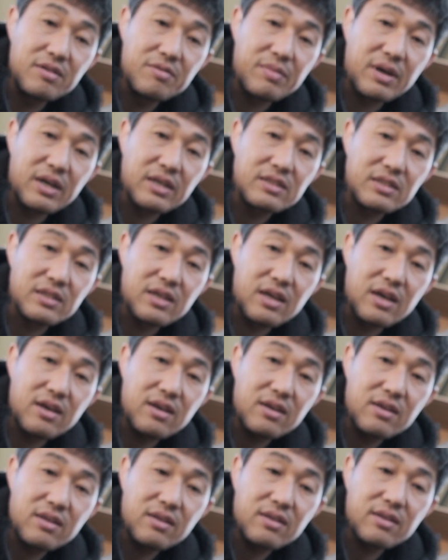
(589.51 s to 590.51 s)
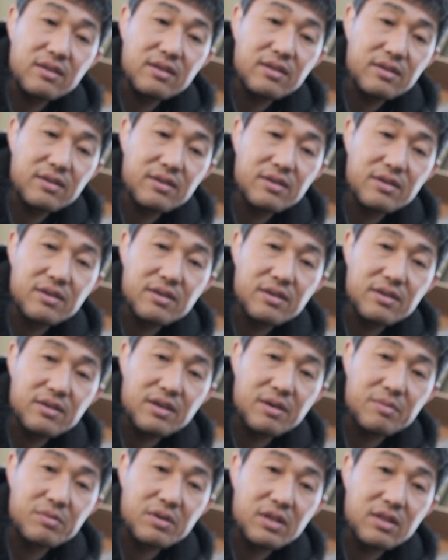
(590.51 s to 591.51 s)
방식의
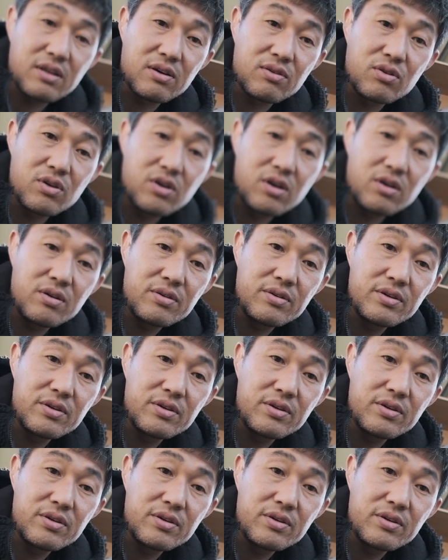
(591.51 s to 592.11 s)
갸브레타고요.